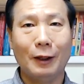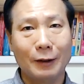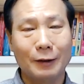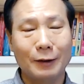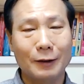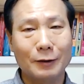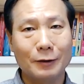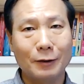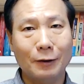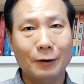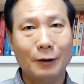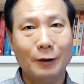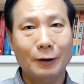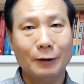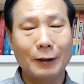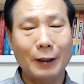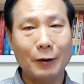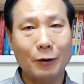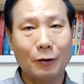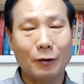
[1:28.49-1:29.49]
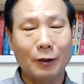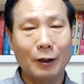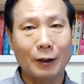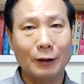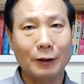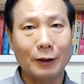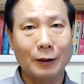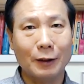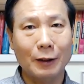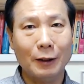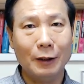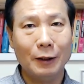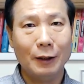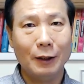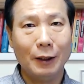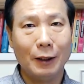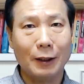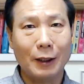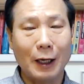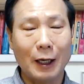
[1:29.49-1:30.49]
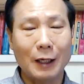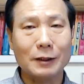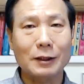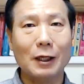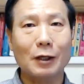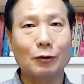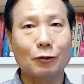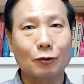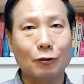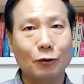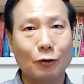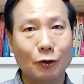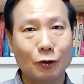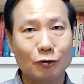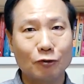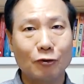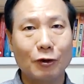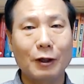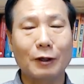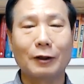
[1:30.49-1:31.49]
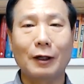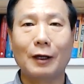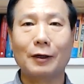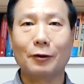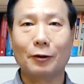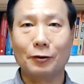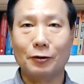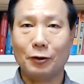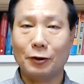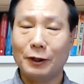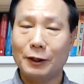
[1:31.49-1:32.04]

그래서 내 역할을 갖다가 가상으로 수행을 하는 거죠.